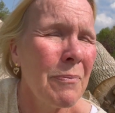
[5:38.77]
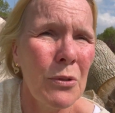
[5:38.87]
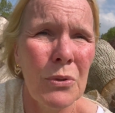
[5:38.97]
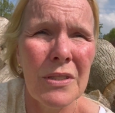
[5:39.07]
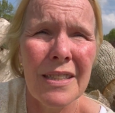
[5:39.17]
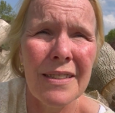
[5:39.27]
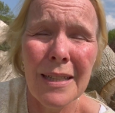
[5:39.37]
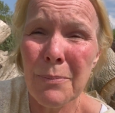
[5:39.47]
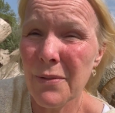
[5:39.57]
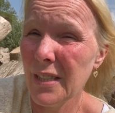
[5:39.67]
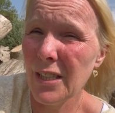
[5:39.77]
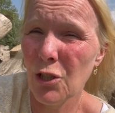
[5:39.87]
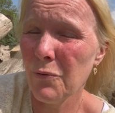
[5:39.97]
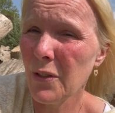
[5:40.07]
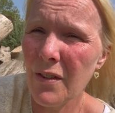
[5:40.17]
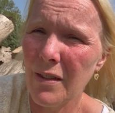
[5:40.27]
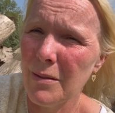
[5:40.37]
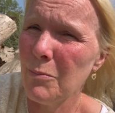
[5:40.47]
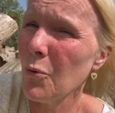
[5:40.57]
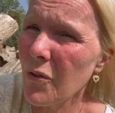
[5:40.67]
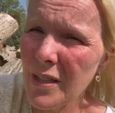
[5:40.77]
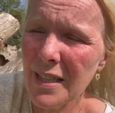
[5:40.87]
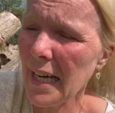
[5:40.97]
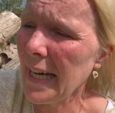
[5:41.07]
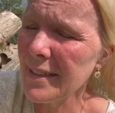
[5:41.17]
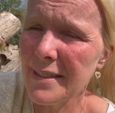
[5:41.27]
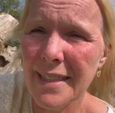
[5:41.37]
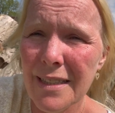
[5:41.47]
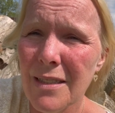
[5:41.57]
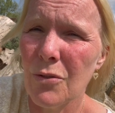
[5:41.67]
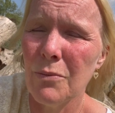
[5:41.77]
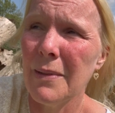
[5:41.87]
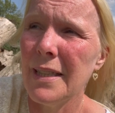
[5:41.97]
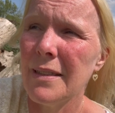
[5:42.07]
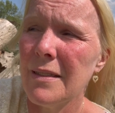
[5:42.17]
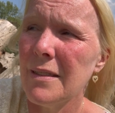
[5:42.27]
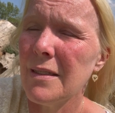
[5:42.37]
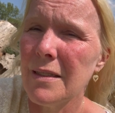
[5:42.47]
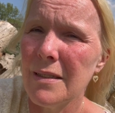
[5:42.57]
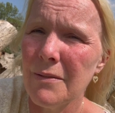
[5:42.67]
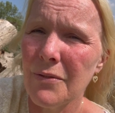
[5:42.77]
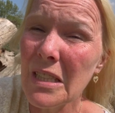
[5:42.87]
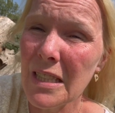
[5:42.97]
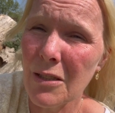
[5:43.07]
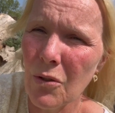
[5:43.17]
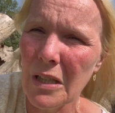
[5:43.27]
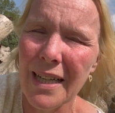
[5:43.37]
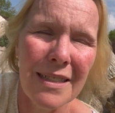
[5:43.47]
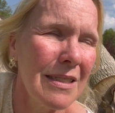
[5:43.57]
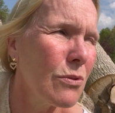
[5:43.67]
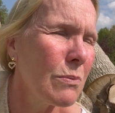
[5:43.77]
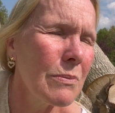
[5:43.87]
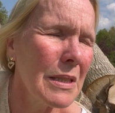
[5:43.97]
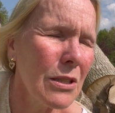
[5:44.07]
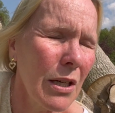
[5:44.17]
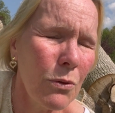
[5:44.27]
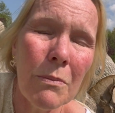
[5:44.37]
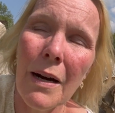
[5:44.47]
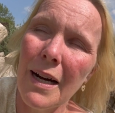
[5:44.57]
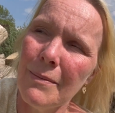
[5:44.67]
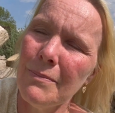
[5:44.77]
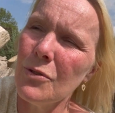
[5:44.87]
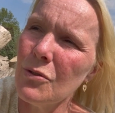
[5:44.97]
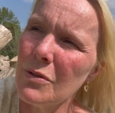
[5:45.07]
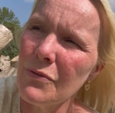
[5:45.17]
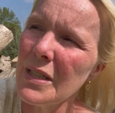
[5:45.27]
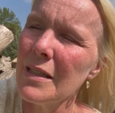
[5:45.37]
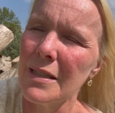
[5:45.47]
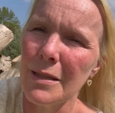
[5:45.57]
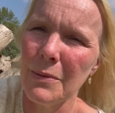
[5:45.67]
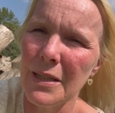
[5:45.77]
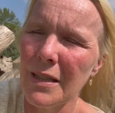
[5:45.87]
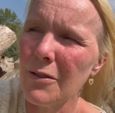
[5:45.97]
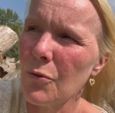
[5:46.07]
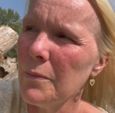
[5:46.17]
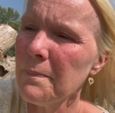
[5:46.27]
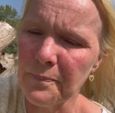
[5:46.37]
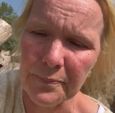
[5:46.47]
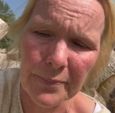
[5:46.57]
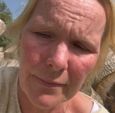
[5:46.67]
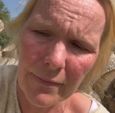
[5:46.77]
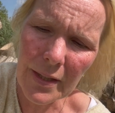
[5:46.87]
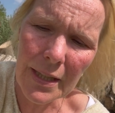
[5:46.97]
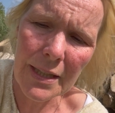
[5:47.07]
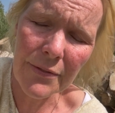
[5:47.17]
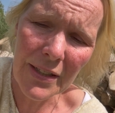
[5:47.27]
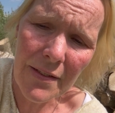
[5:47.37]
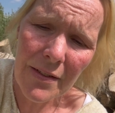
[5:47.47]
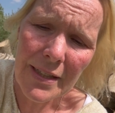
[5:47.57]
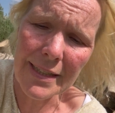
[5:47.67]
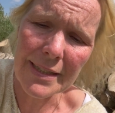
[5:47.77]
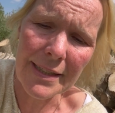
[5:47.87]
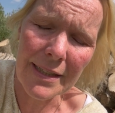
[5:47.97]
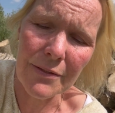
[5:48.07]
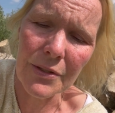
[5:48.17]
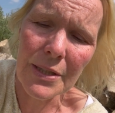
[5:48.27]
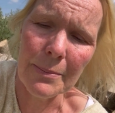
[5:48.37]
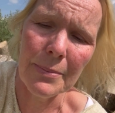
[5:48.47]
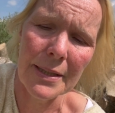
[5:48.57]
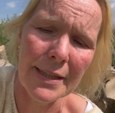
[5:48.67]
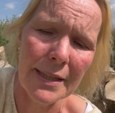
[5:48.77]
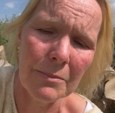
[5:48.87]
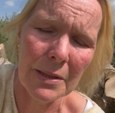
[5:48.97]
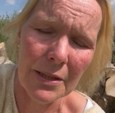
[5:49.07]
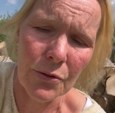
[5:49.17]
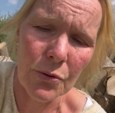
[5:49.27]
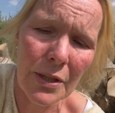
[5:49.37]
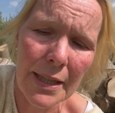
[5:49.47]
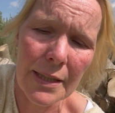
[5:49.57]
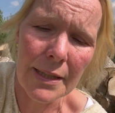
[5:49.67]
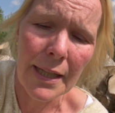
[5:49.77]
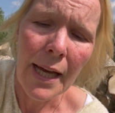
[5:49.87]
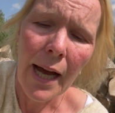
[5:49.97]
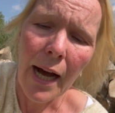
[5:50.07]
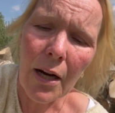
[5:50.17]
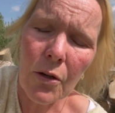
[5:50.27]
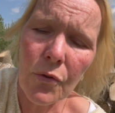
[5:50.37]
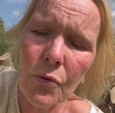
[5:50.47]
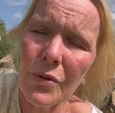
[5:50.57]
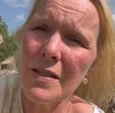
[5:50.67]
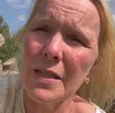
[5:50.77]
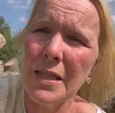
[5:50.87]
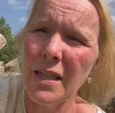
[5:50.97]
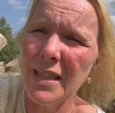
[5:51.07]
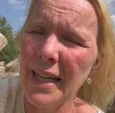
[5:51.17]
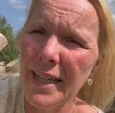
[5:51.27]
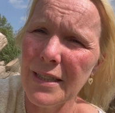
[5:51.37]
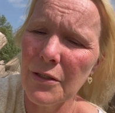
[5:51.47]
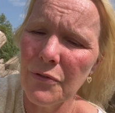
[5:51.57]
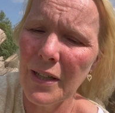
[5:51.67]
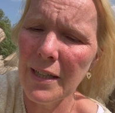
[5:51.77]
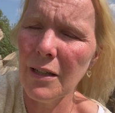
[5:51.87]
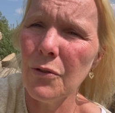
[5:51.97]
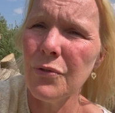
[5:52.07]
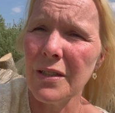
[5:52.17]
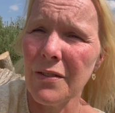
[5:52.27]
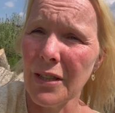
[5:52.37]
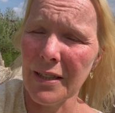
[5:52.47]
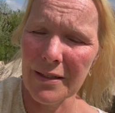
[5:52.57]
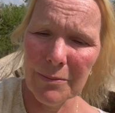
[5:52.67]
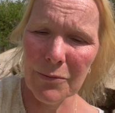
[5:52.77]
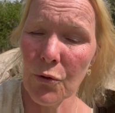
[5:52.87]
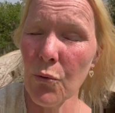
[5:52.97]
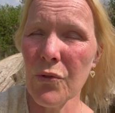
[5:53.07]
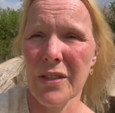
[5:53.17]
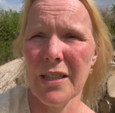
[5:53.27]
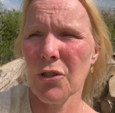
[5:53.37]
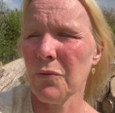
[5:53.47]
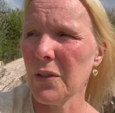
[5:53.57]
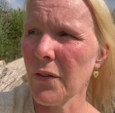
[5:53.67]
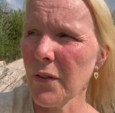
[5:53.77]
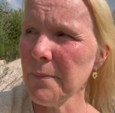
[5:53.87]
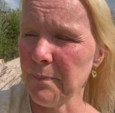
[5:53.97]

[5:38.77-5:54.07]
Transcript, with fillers: Und selbst wenn ich schwitze, muss ich eine Decke um meine äh, wichtigen Organe um mich herum haben und wickel ich mich da drum. Ich wechsle dann die dicken Winterbettdecken mit den dünneren aus, sodass ich da keine Gefahr laufe, dass ich ähm, zu sehr schwitze.